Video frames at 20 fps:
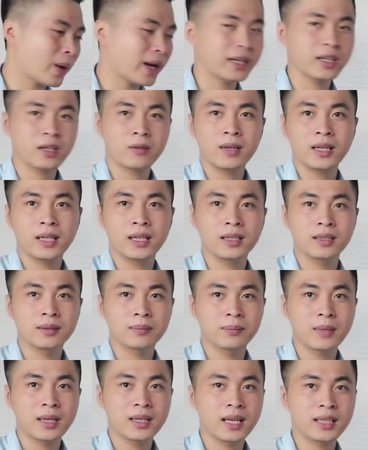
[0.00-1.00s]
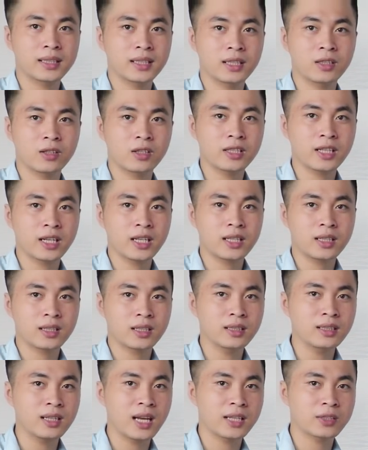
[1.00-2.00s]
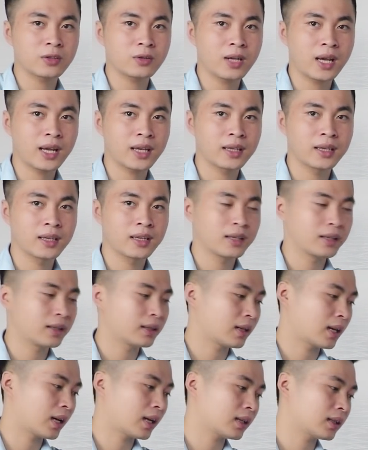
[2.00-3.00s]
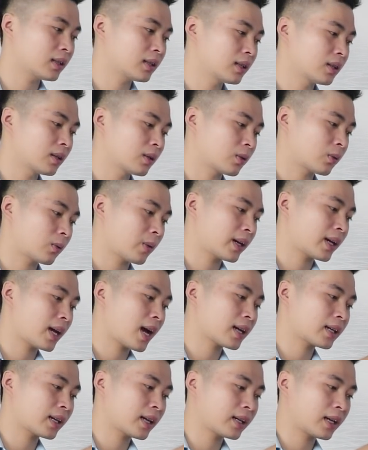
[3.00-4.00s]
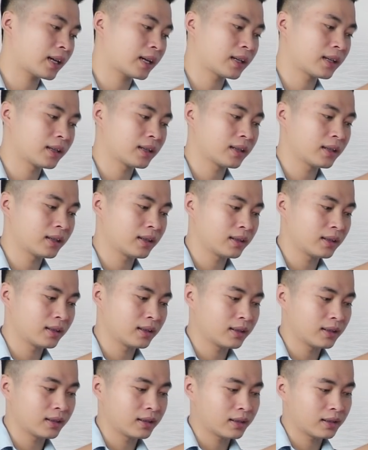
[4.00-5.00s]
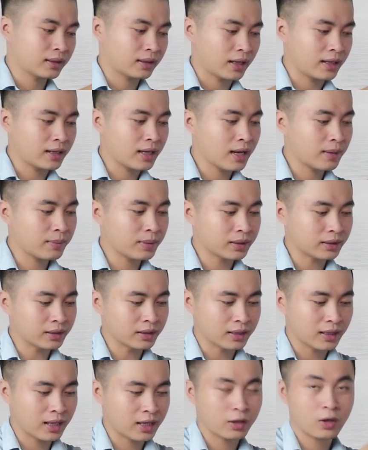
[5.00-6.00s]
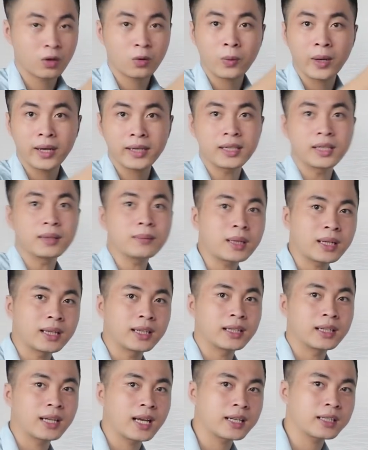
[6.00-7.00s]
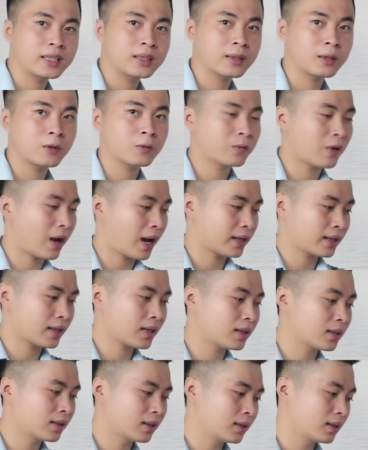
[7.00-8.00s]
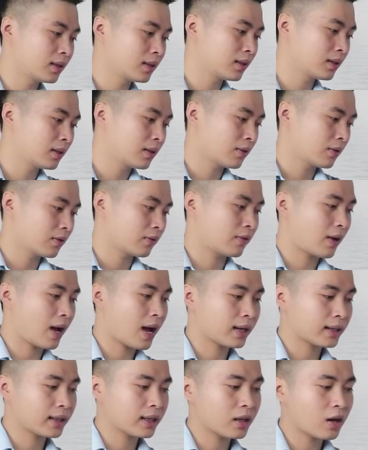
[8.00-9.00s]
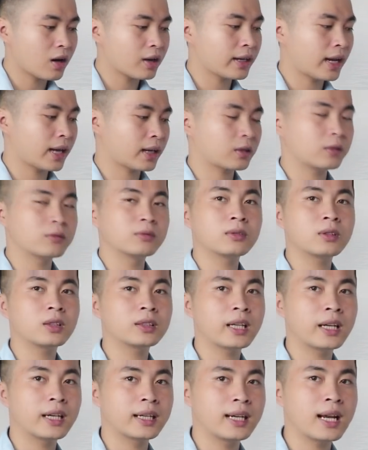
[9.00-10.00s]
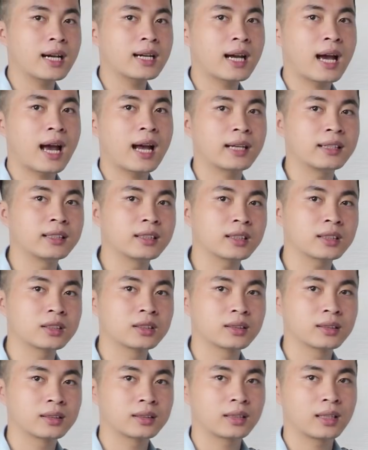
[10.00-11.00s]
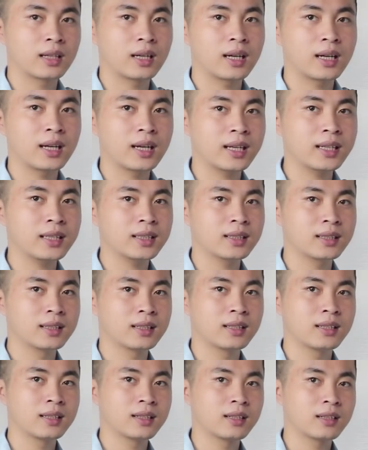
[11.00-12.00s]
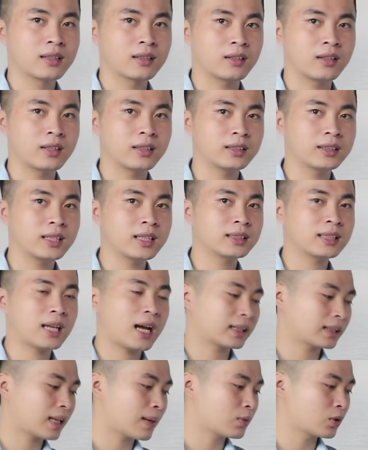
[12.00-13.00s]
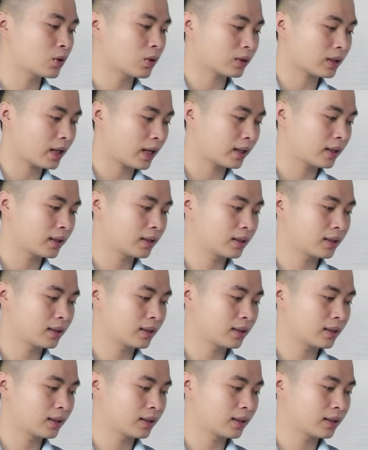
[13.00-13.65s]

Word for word: quay được quan ạ bên này thì nó sẽ cứng lại chỗ này đấy quay ngang này này cái này mình tưởng là nó quay đứng màn hình lên nhưng không phải nhá và cái con này cũng có thể nâng hà được đấy có nâng hà thấp xuống này